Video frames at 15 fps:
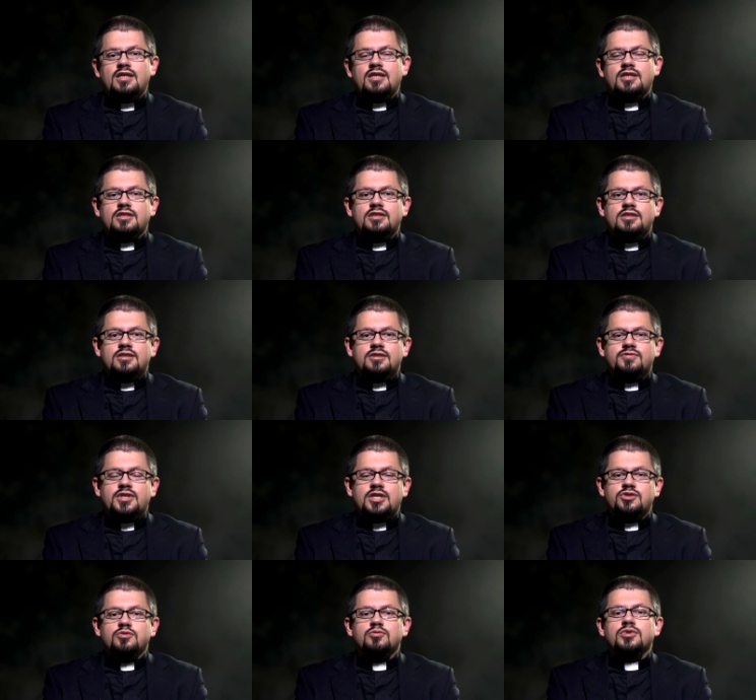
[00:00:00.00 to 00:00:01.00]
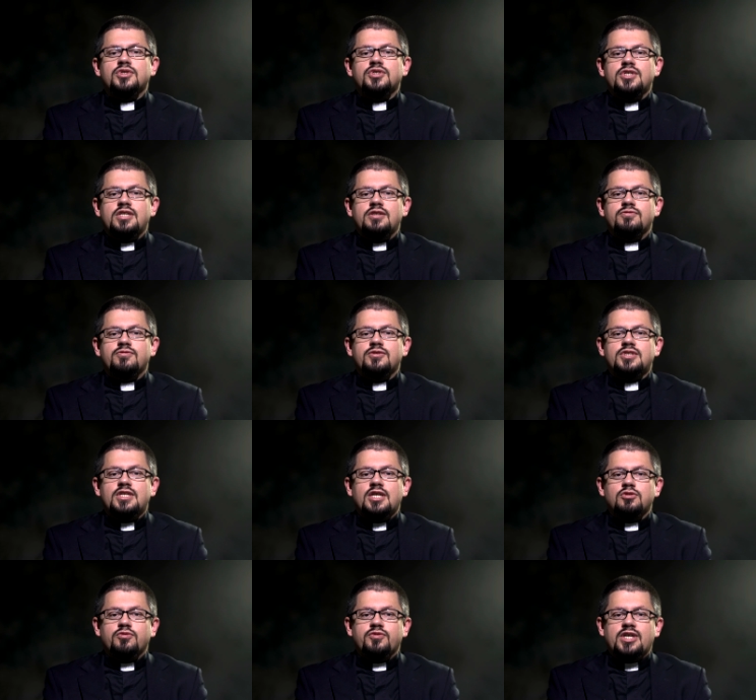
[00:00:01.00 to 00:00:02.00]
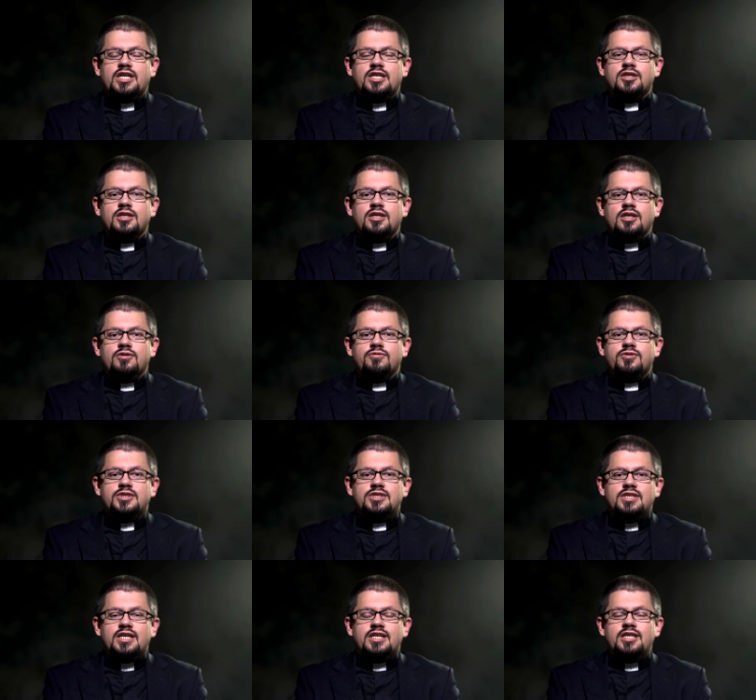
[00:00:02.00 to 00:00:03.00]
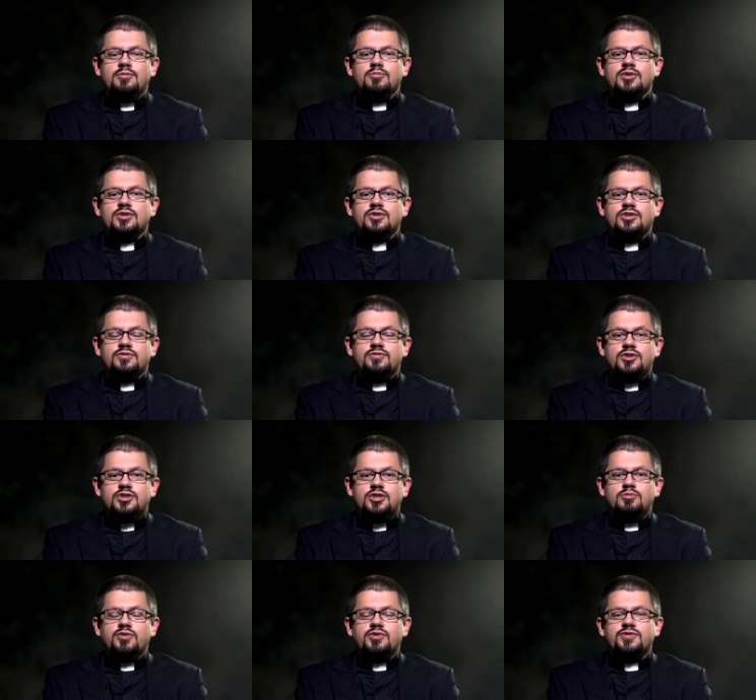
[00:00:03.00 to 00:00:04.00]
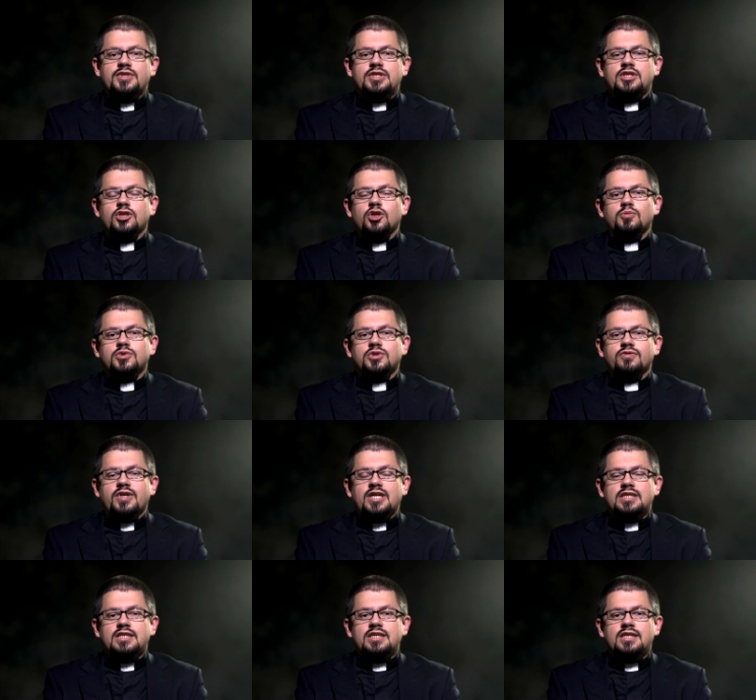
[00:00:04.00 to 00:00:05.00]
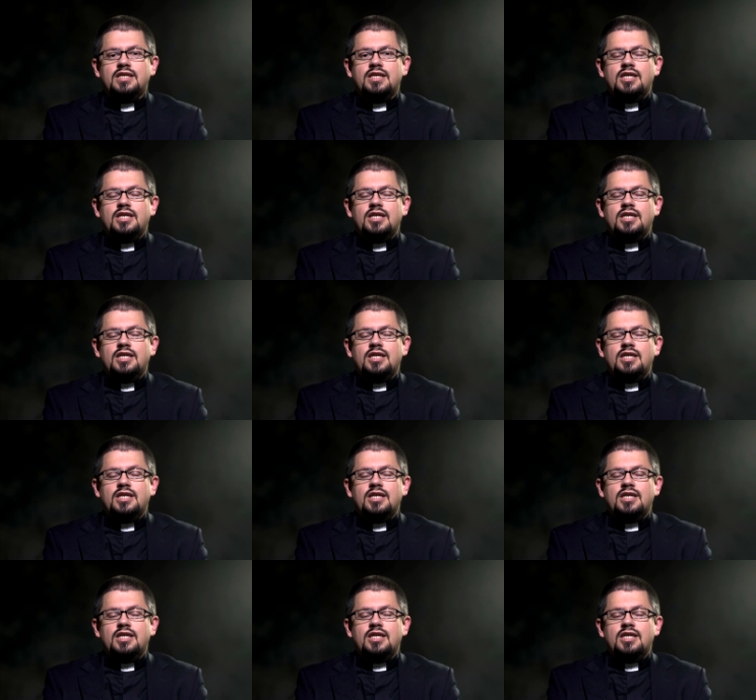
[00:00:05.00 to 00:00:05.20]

Kiedy w każdą niedzielę w wyznaniu wiary wyznajemy, że wierzymy w świętych obcowanie,